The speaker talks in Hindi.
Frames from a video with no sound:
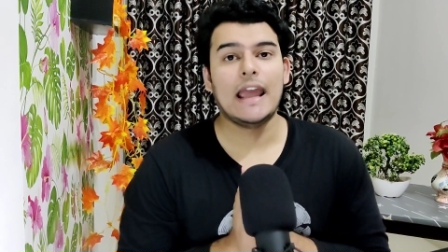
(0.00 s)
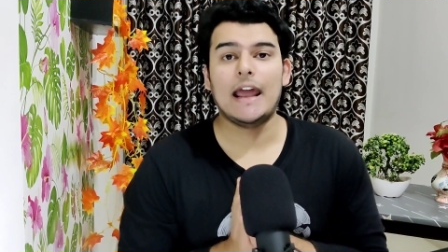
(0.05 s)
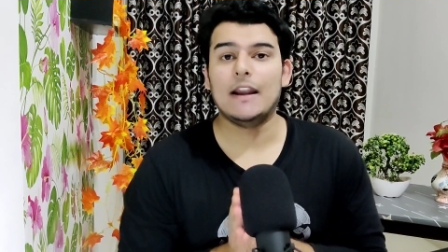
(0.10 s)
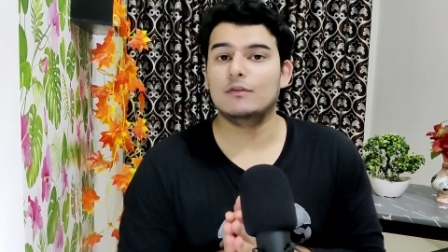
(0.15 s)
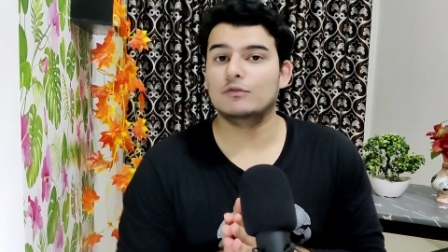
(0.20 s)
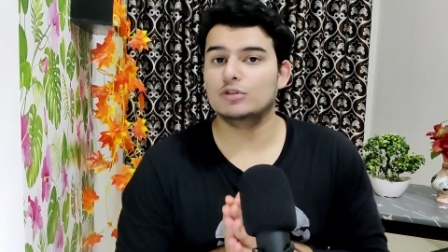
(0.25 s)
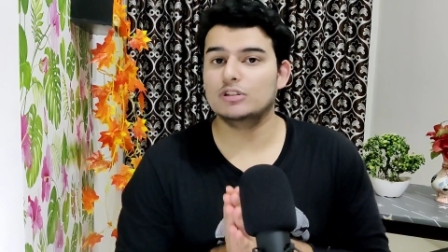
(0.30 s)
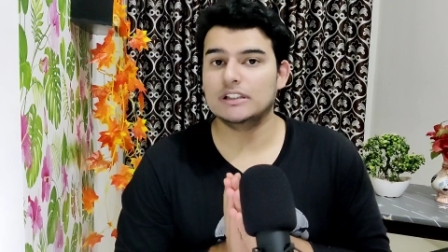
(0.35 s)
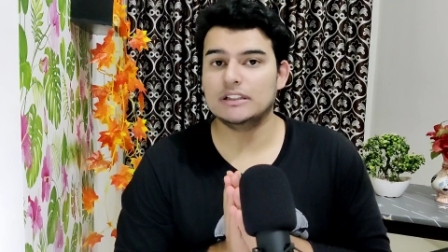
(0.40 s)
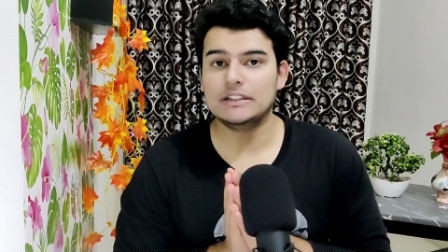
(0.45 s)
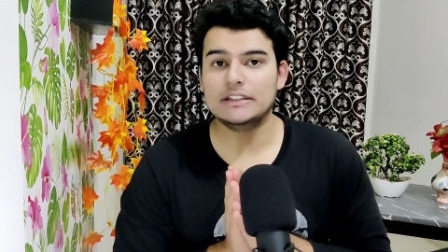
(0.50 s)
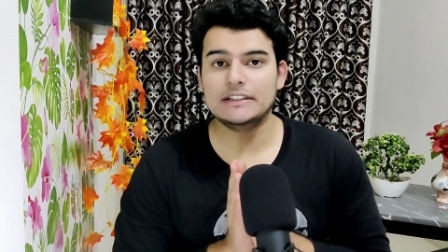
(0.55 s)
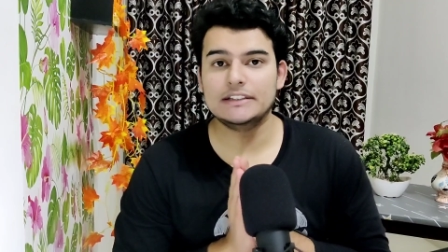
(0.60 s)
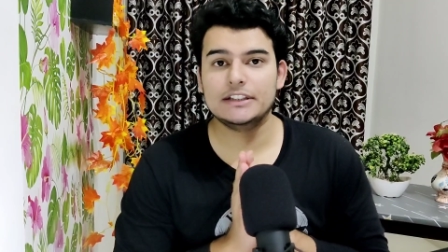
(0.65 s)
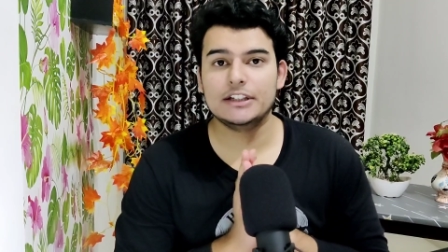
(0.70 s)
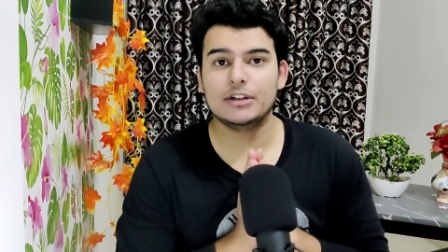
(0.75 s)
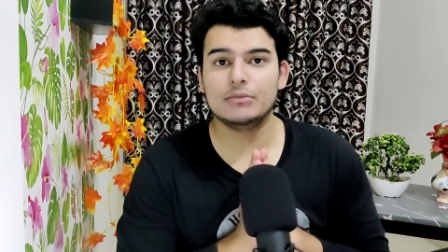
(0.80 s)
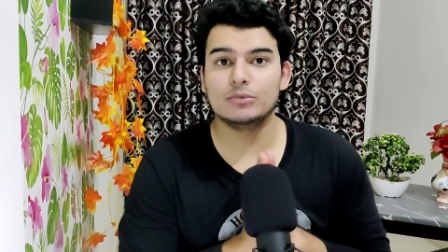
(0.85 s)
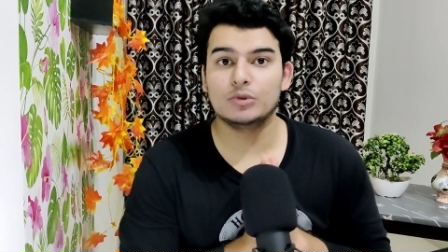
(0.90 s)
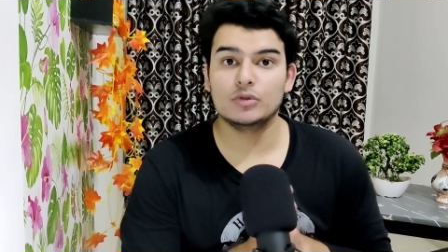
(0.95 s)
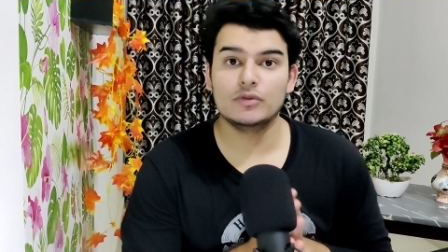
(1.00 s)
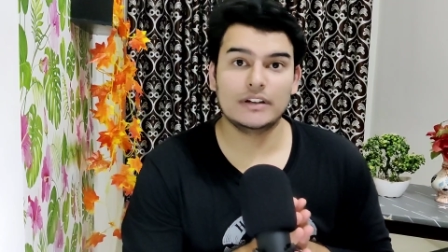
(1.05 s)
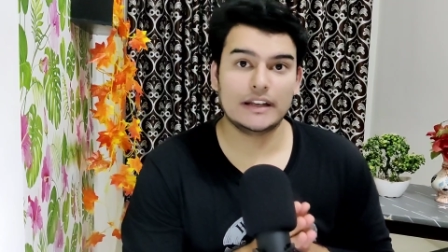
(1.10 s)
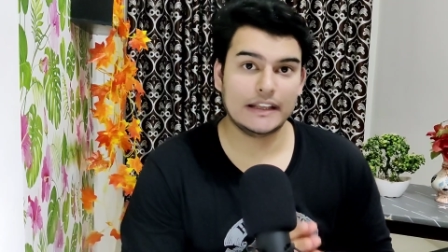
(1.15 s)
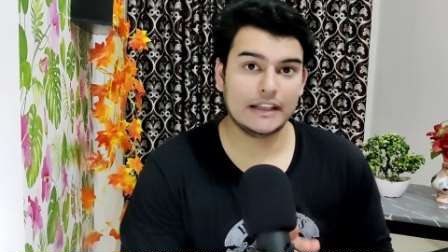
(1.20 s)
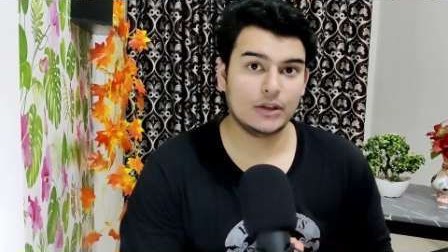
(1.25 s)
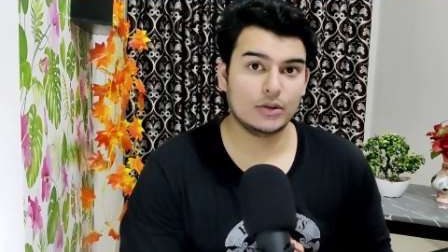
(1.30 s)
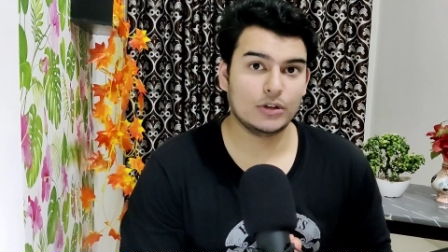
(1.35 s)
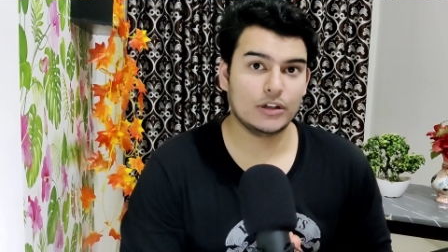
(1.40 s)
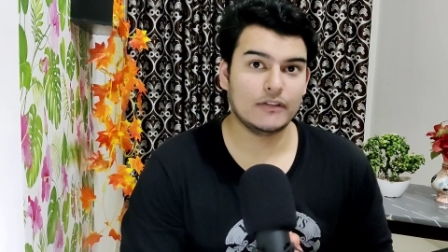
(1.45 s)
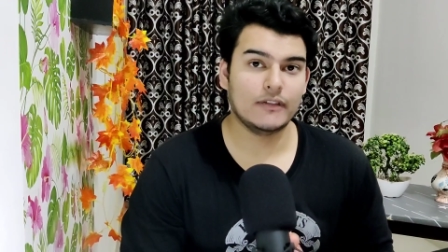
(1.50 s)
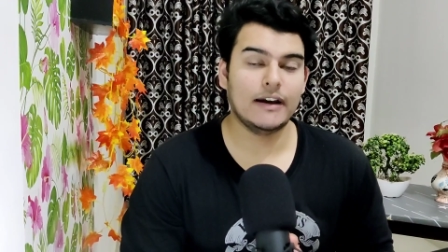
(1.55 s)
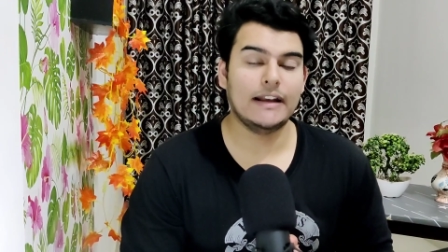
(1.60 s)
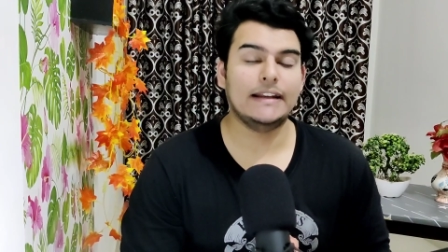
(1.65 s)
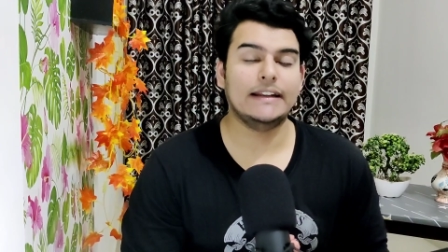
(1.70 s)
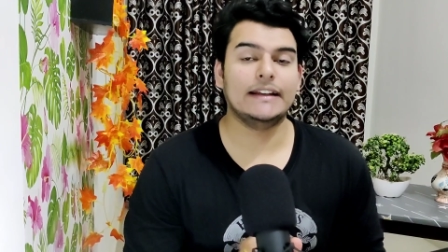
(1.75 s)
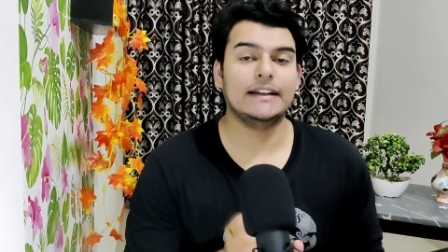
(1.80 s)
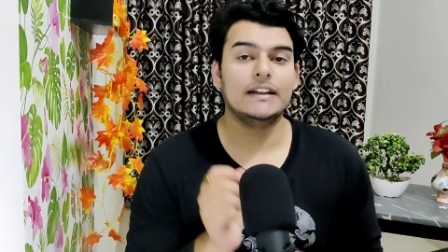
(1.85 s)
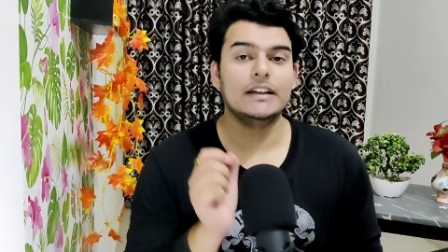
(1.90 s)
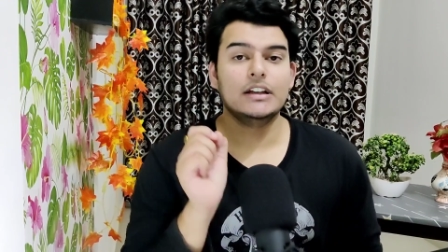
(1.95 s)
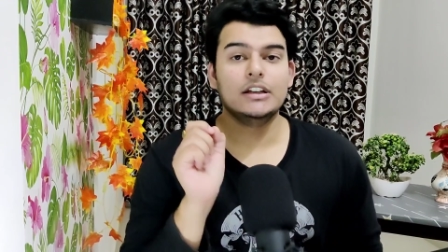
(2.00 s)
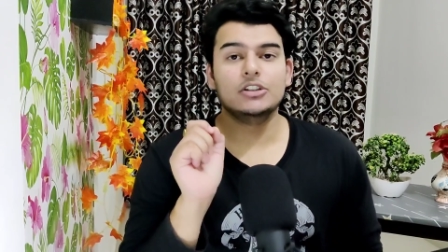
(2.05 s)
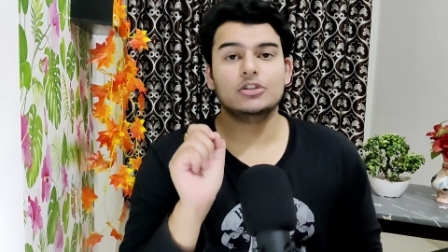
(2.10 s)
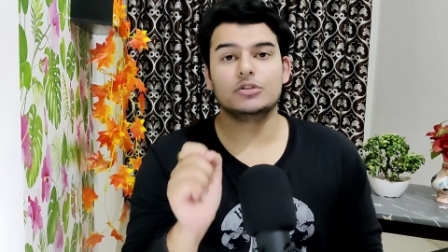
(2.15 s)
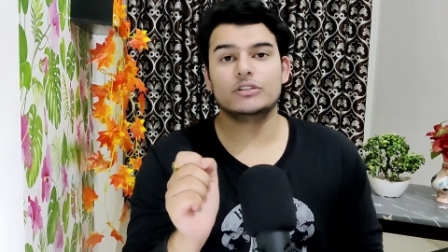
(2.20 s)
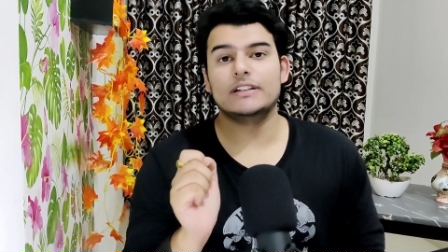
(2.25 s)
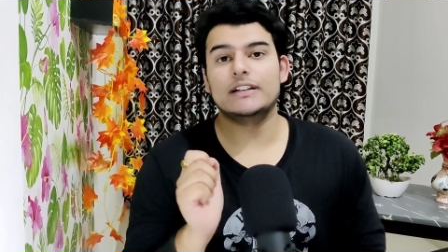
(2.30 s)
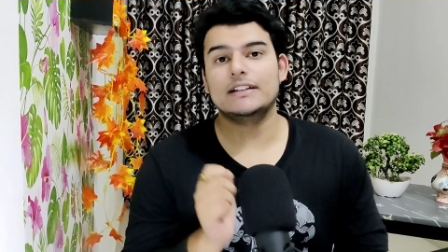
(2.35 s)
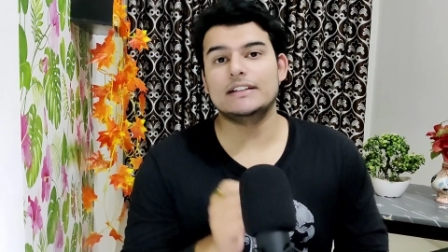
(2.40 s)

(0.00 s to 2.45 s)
एंड वो जल्दी से रिमूव नहीं होने वाली है सो so,